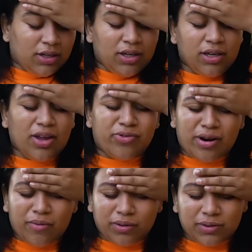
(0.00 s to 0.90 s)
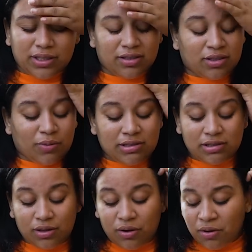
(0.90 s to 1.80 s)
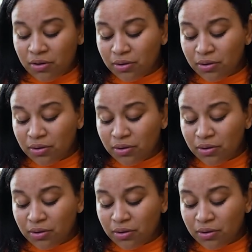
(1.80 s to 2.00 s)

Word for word: Ella yo no aguanto esa situación.